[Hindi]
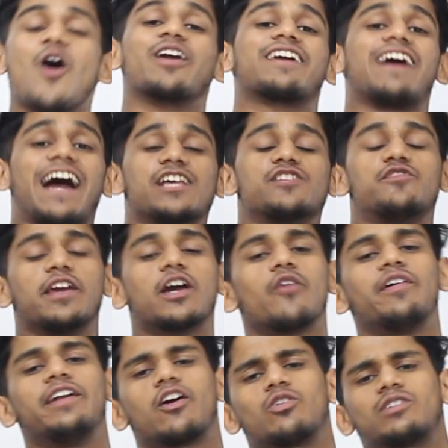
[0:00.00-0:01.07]
और गाइस
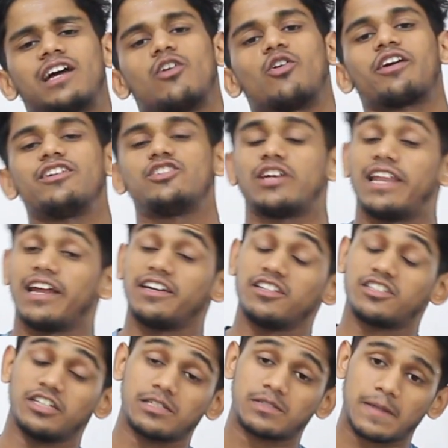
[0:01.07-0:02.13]
वीगो वीडियो को डाउनलोड कीजिए लिंक
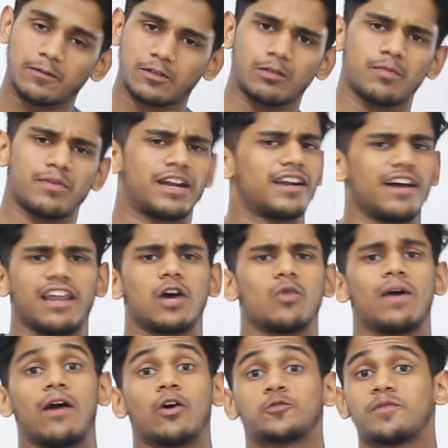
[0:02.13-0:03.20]
नीचे डिस्क्रिप्शन में मैंने
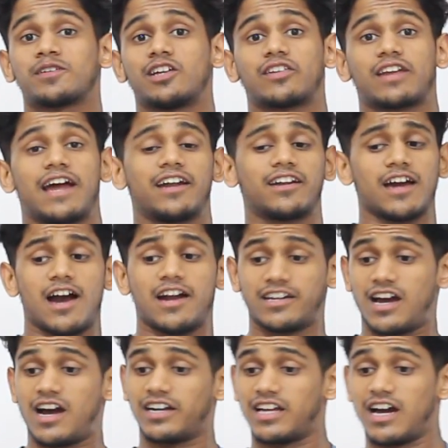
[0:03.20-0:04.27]
डाला हुआ है उसमें चल रहा है
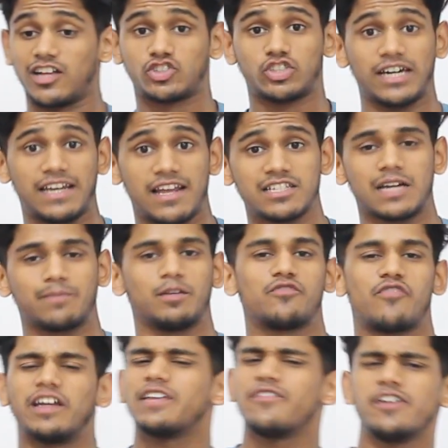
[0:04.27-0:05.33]
डा डा डा चैलेंज
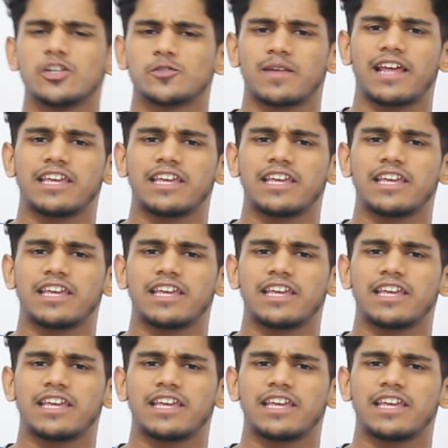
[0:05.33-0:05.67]
अपनी फनी वीडियो